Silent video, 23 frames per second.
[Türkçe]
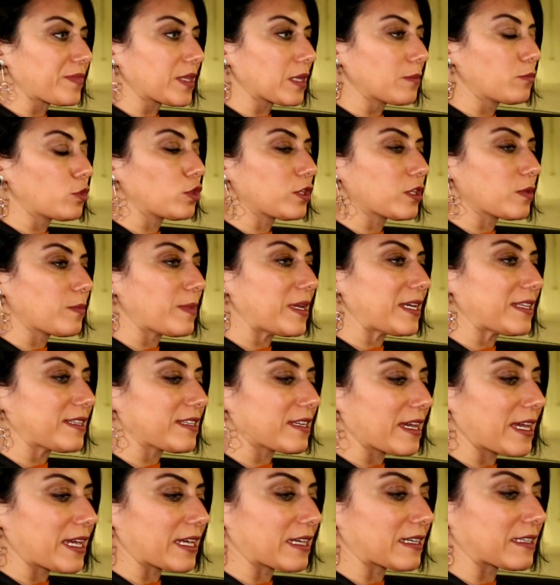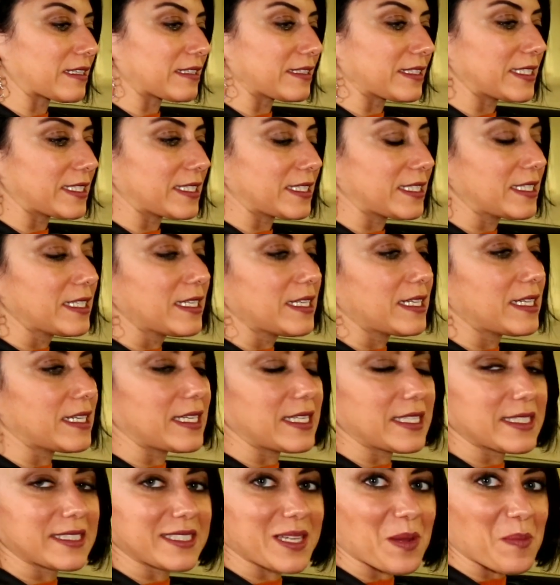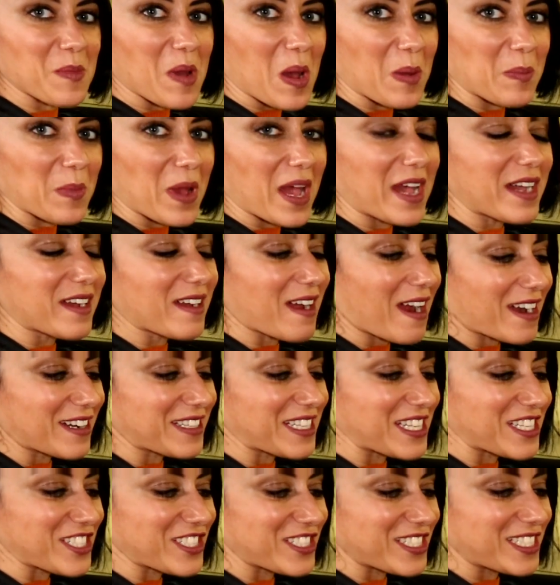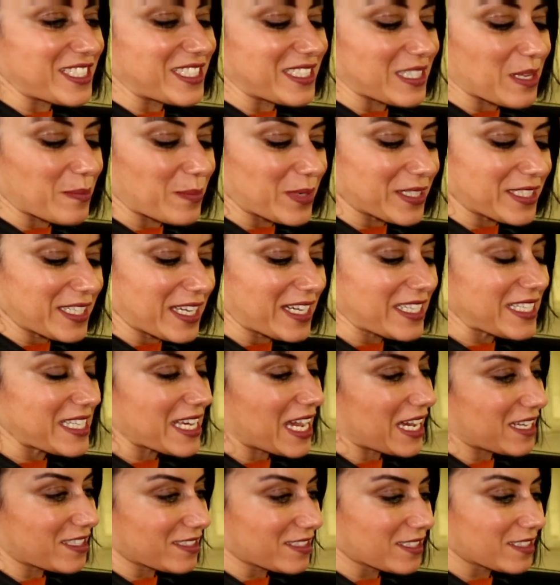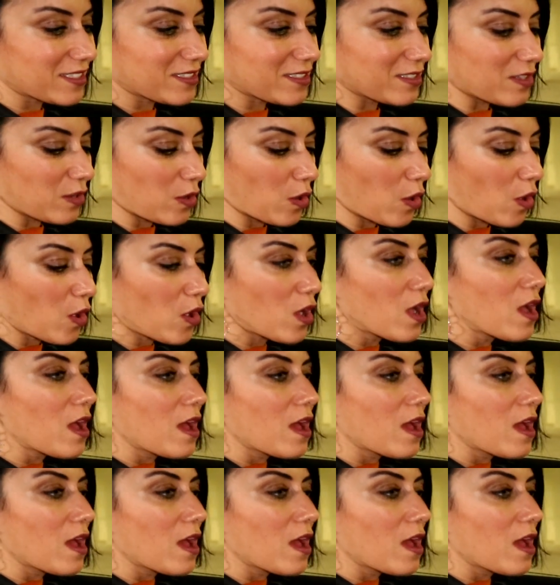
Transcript: multimedya ekranı e, tamamen kardeşlerini de bana yansıtıyor.